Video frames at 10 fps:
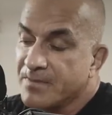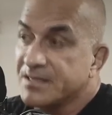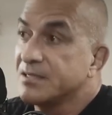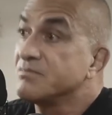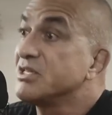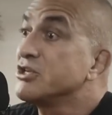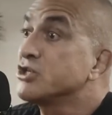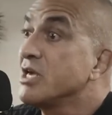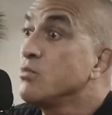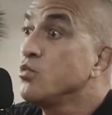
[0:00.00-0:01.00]
Mas me
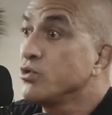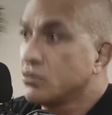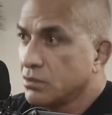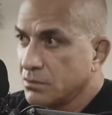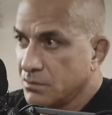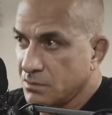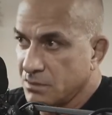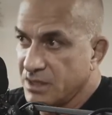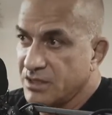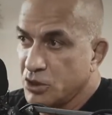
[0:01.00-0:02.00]
dediquei muito
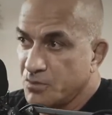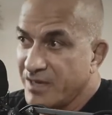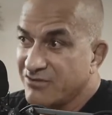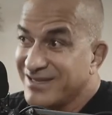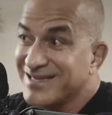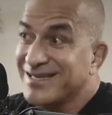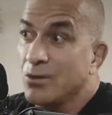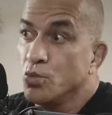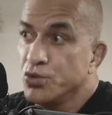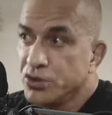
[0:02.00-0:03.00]
nesse aspecto da
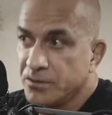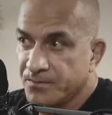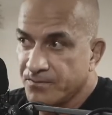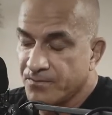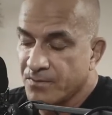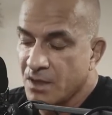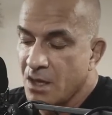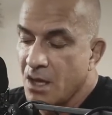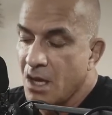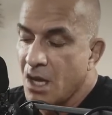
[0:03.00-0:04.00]
saúde.
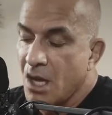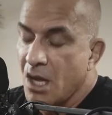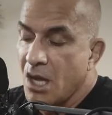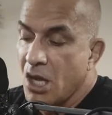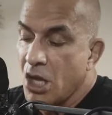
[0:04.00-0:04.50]
Hum.